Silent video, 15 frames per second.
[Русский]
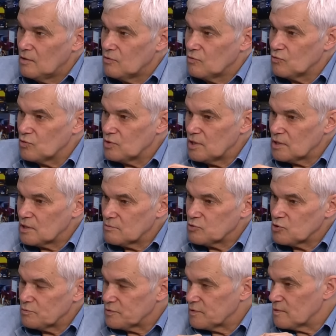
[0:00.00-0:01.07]
Но на этом,
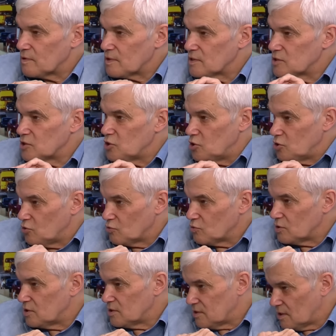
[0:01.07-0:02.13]
собственно говоря,
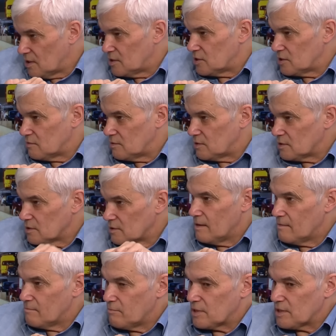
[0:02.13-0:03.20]
защищенность и заканчивается.
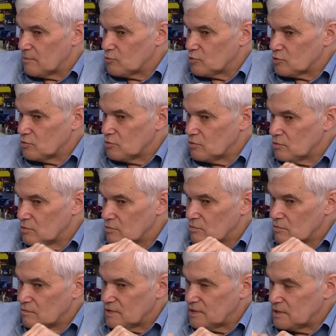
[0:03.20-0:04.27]
Потому что
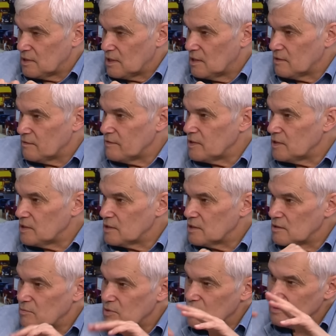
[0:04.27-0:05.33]
возникновение
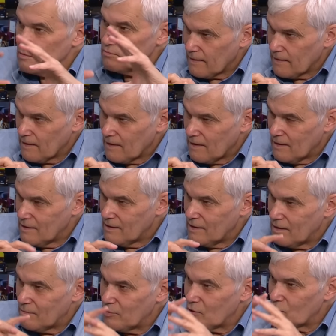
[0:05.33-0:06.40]
дымки, угу.
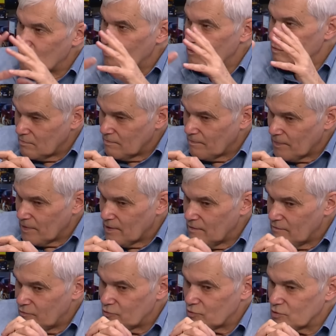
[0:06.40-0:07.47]
облаков
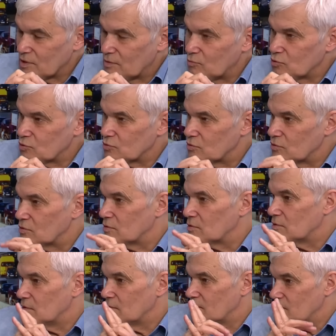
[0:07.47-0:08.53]
ведет к тому, что
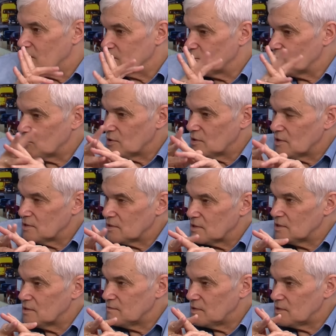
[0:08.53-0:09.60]
возможности
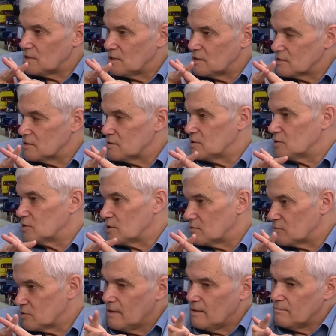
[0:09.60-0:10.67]
лазерной связи резко
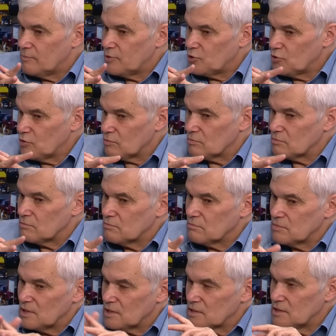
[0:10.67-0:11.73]
снижаются. Причем
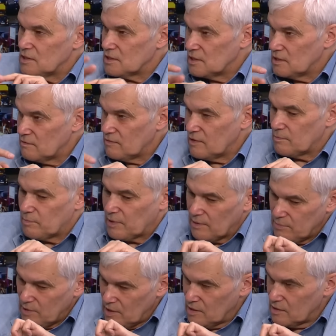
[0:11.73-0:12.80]
даже если вы
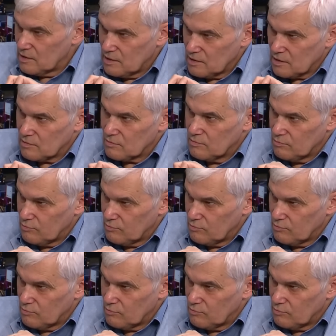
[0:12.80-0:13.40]
пробили этот